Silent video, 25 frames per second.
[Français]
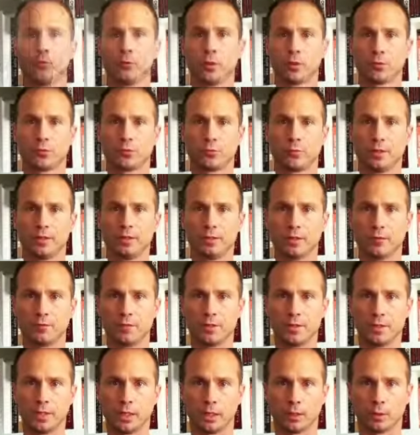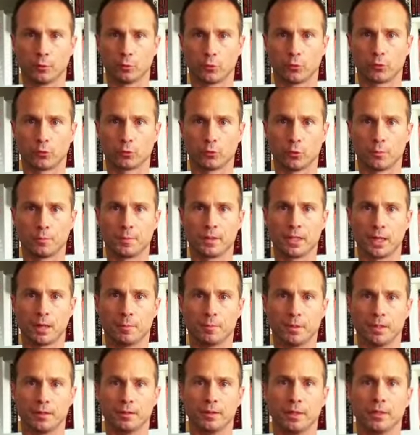ensuite définir la notion de
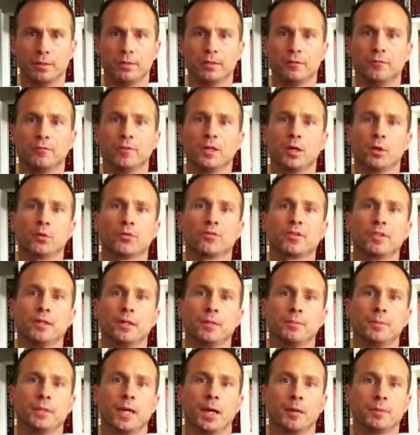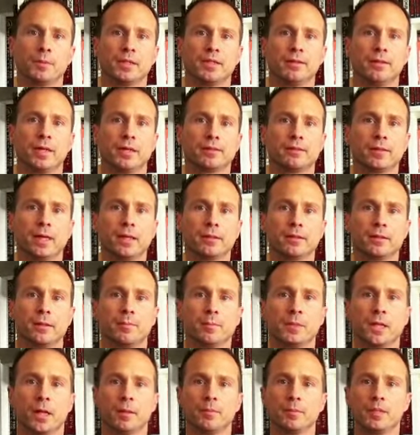pyramide et différencier les pyramides d'attaque des
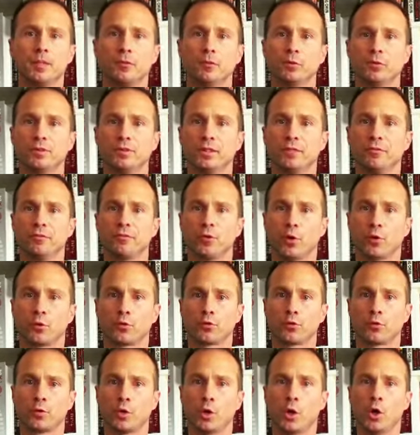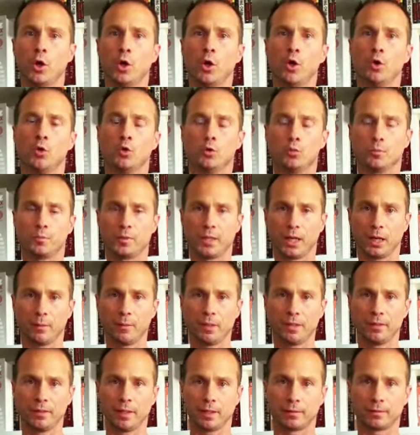pyramides de défense. Une
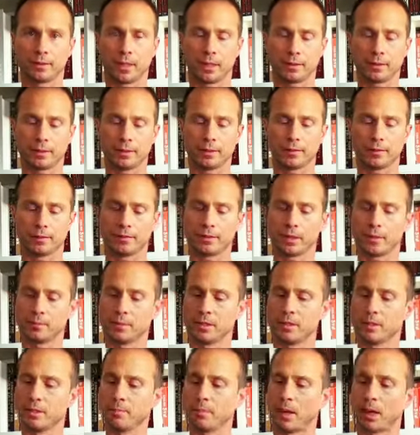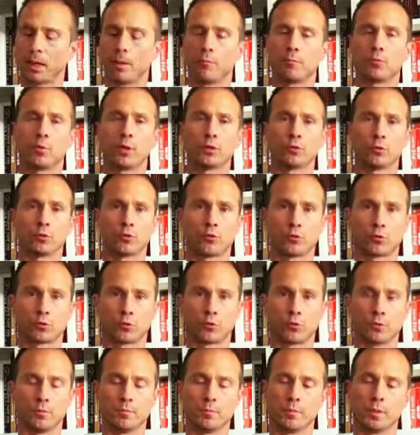pyramide d'attaque est déterminée par la pointe de son
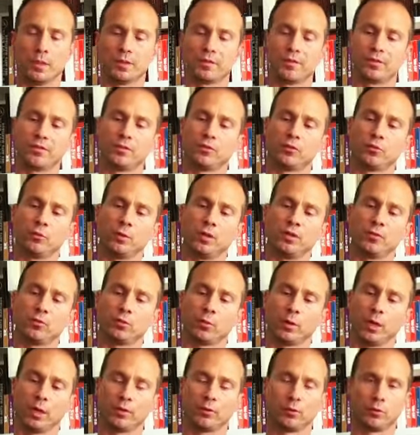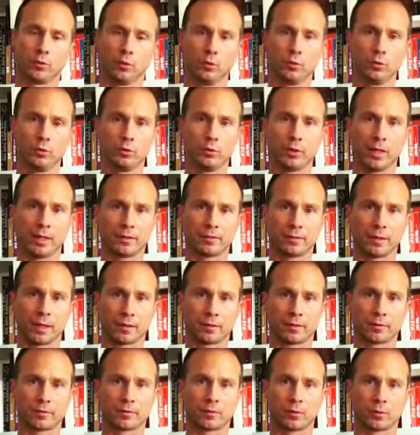sommet, située sur la zone de
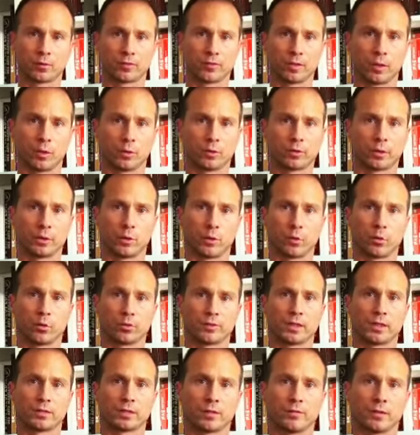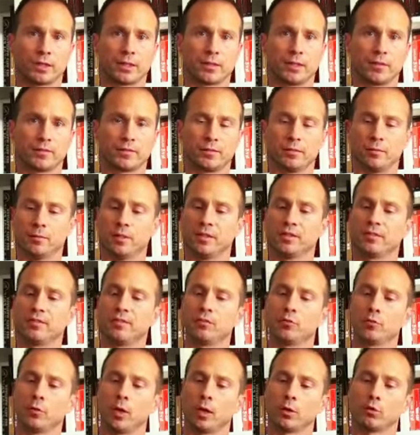l'attaque censée rentrer en contact avec la cible, ici
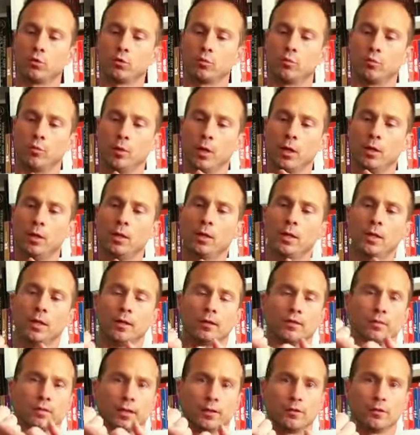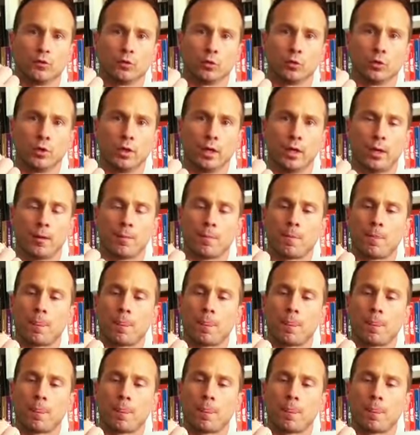sur un coup de poing, cette zone-là.